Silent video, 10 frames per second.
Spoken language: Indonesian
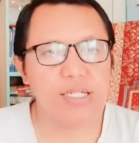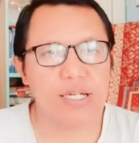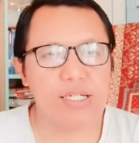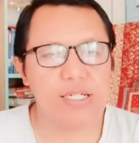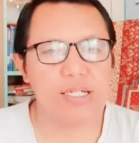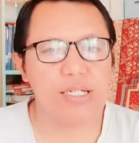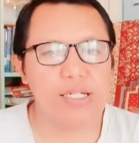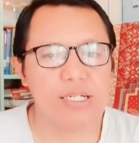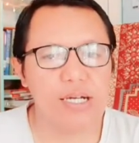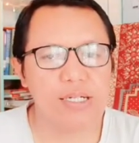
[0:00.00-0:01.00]
Jadi
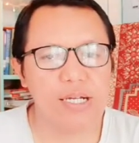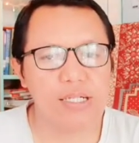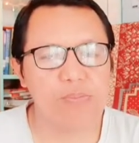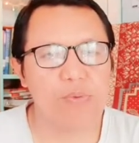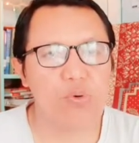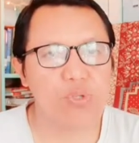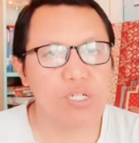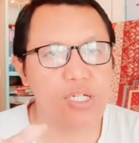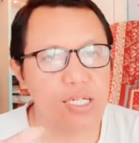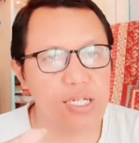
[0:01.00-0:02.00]
ada 10
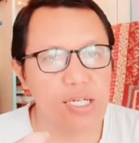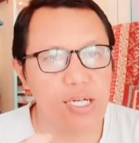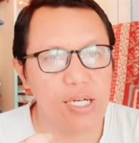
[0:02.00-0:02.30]
ciri